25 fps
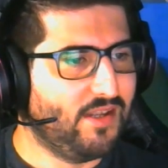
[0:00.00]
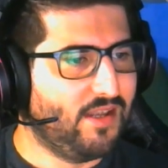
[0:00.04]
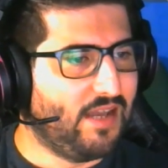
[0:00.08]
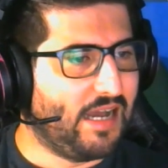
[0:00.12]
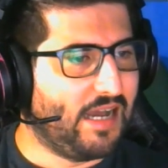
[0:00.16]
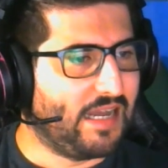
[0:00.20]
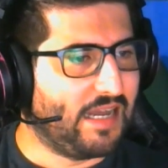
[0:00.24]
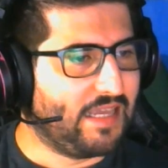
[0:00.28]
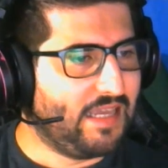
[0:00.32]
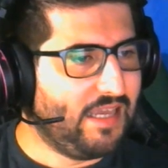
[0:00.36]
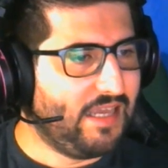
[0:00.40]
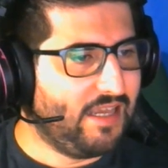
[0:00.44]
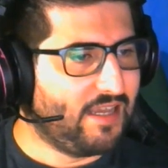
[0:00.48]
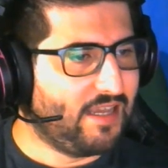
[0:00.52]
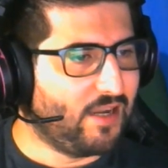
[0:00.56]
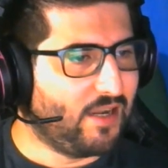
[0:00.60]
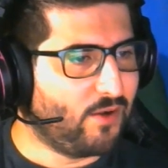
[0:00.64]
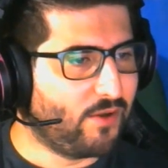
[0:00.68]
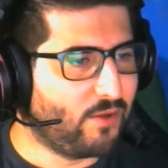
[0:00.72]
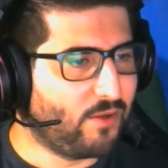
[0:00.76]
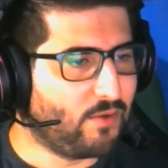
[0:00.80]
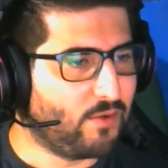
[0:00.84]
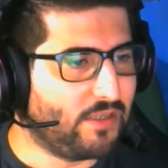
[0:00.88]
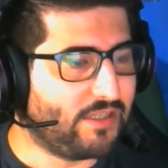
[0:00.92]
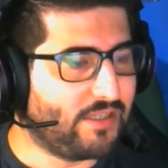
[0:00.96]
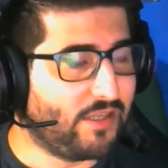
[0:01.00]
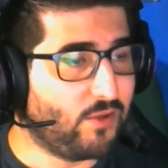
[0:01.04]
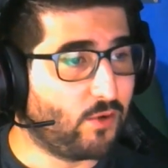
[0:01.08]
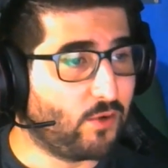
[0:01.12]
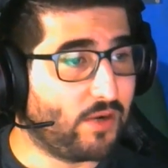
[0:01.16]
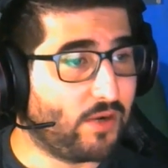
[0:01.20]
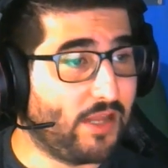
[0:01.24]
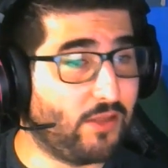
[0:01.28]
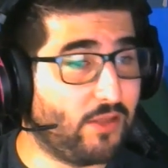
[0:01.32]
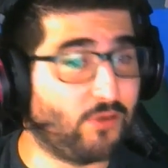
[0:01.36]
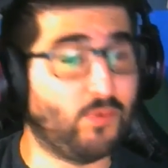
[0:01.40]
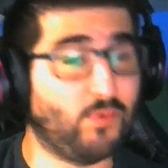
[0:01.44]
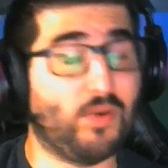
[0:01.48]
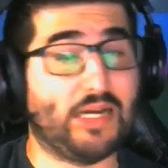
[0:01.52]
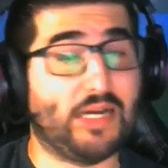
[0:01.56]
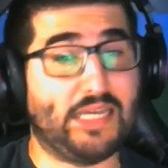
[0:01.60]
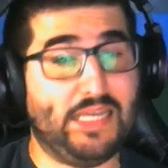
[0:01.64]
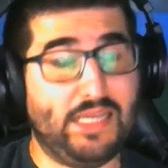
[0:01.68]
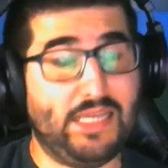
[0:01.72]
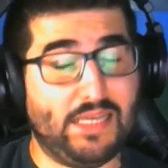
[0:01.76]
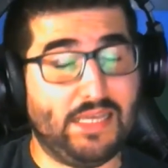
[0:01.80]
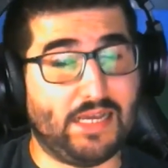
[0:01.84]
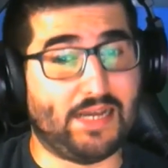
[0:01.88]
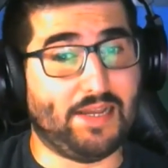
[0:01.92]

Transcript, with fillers: Aquí calor de 42 grados, ¿no? Aquí,